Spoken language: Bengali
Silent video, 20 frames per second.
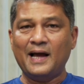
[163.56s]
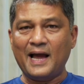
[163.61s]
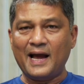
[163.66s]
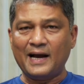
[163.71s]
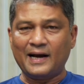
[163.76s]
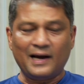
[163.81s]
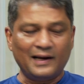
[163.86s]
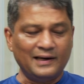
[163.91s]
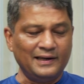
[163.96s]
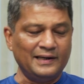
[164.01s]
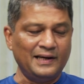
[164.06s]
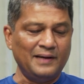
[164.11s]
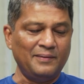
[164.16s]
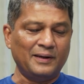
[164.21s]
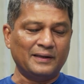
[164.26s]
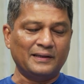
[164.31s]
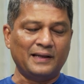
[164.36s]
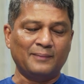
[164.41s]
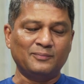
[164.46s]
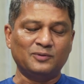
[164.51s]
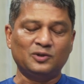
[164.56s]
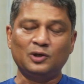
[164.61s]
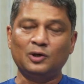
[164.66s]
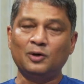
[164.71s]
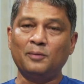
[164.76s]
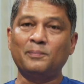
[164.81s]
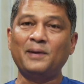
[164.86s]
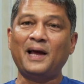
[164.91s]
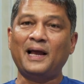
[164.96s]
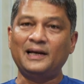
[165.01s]
এক হালি ডিমের দাম
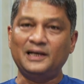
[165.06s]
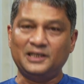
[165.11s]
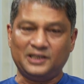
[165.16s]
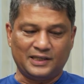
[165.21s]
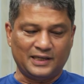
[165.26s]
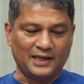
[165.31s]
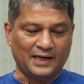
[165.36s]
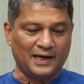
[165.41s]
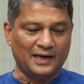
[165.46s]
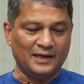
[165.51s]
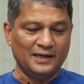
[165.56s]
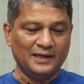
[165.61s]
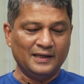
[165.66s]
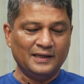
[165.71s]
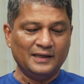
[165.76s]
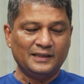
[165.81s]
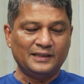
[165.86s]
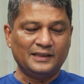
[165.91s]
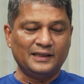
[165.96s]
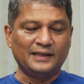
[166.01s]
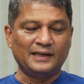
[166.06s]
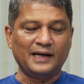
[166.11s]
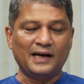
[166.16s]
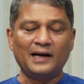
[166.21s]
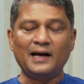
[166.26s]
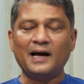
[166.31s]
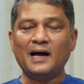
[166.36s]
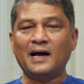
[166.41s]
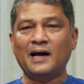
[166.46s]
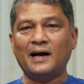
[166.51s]
ছিল বিয়াল্লিশ টাকা সেটা
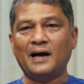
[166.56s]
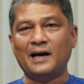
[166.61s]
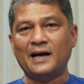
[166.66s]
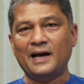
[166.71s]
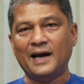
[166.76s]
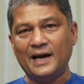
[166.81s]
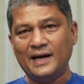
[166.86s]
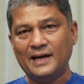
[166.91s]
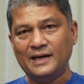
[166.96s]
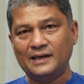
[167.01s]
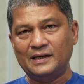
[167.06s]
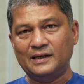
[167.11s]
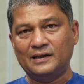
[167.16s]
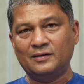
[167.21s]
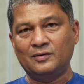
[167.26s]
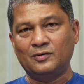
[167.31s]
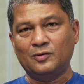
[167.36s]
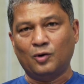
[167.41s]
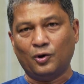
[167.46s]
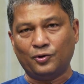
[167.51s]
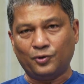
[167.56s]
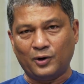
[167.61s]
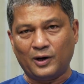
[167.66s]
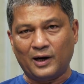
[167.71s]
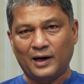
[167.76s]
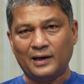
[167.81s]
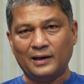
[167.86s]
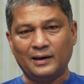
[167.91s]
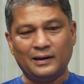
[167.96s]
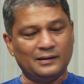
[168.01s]
এই
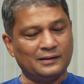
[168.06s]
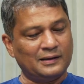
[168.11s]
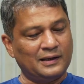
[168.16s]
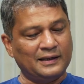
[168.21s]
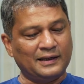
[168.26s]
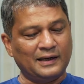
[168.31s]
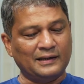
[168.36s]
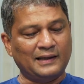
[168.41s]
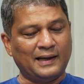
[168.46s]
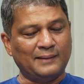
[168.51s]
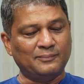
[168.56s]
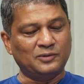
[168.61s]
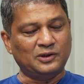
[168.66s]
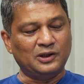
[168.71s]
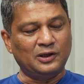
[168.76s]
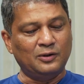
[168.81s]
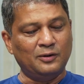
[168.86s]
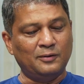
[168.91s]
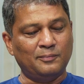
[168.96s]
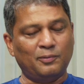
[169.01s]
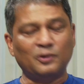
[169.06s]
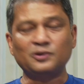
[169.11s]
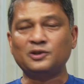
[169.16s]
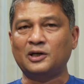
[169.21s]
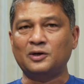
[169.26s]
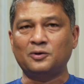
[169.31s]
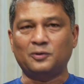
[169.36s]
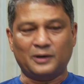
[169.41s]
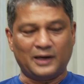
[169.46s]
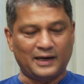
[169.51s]
গতকাল এটার দাম ছিল
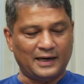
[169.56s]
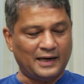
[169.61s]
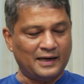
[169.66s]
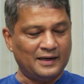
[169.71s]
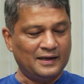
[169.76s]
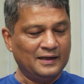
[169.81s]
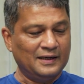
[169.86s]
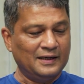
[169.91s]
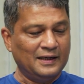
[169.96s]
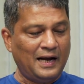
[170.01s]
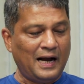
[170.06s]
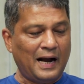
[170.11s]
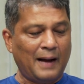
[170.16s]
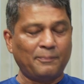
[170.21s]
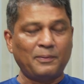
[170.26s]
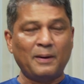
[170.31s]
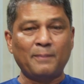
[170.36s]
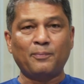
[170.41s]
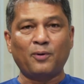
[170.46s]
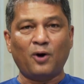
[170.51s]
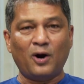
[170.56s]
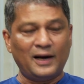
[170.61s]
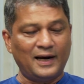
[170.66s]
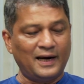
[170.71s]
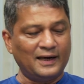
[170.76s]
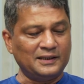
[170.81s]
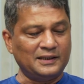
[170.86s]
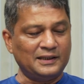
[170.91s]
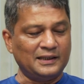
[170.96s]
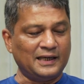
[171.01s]
পঞ্চান্ন টাকা আপনার
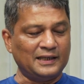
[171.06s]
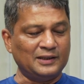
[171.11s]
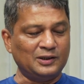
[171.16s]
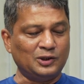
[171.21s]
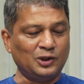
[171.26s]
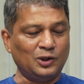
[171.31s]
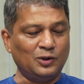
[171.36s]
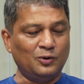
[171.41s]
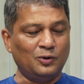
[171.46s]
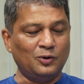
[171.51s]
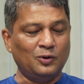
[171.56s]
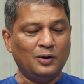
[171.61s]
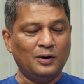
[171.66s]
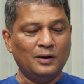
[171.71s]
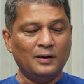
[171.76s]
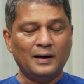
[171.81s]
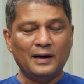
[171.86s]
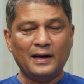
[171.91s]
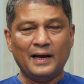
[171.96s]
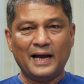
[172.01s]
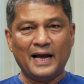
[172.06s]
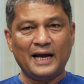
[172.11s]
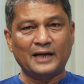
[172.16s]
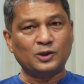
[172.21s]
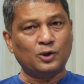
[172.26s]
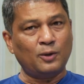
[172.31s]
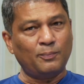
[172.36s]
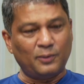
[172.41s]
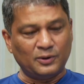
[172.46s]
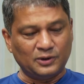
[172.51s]
ব্রয়লার চিকেন ছিল
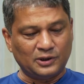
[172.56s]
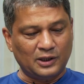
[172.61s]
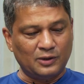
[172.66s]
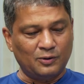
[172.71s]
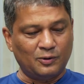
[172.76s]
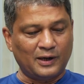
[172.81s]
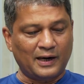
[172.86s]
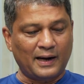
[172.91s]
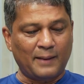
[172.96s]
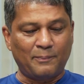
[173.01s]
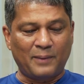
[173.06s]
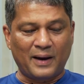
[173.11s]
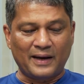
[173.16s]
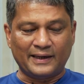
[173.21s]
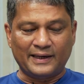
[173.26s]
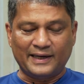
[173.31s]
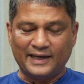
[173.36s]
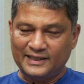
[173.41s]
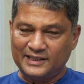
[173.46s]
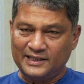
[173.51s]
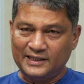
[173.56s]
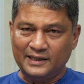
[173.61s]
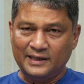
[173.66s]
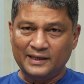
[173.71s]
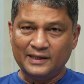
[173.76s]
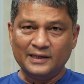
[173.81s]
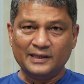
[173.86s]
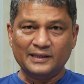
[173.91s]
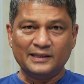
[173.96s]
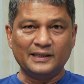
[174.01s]
একশো পঞ্চান্ন টাকা পার কেজি
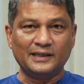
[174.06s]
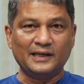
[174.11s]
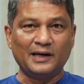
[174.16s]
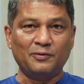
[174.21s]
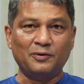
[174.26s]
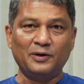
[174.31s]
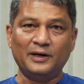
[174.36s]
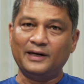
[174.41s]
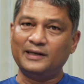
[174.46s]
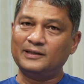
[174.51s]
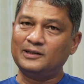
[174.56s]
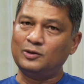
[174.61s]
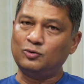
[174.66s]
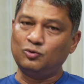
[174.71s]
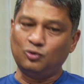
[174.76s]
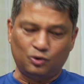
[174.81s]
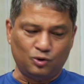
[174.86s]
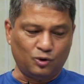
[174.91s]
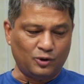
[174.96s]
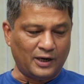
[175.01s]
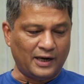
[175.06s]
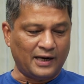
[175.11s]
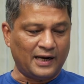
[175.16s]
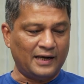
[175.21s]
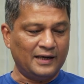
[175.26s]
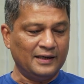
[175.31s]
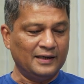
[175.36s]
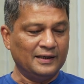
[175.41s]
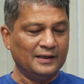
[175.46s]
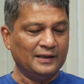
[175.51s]
সেটা হয়ে গেছে দুশো
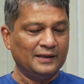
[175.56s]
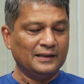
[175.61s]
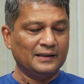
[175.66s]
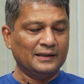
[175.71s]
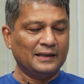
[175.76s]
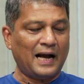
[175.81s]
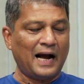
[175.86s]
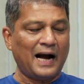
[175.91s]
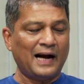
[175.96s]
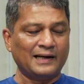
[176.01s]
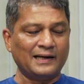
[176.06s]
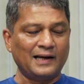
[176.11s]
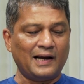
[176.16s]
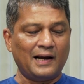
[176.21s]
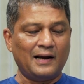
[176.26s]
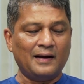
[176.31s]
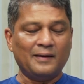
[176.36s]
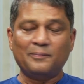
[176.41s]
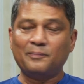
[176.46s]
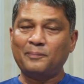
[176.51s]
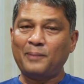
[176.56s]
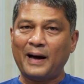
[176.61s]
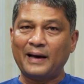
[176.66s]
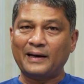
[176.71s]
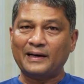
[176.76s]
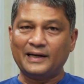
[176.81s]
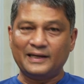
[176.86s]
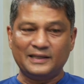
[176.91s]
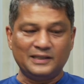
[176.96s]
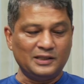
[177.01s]
টাকা আটা
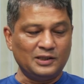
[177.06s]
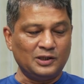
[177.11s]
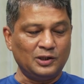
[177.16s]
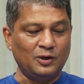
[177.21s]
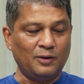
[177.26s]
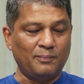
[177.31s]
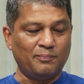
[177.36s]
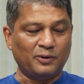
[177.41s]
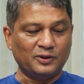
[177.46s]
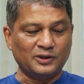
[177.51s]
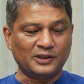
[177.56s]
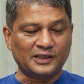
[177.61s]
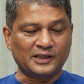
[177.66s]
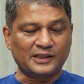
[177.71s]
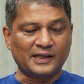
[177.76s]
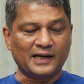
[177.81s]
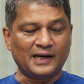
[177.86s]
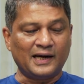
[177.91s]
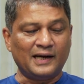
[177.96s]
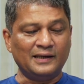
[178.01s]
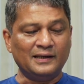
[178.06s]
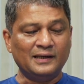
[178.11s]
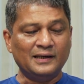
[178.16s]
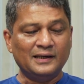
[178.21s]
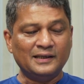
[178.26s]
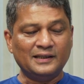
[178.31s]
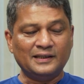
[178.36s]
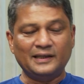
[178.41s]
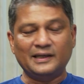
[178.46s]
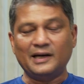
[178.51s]
পার কেজি ছিল পঞ্চাশ টাকা
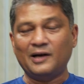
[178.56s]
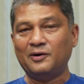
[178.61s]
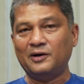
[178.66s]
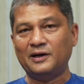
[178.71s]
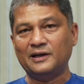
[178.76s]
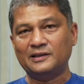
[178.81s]
সেটা হয়ে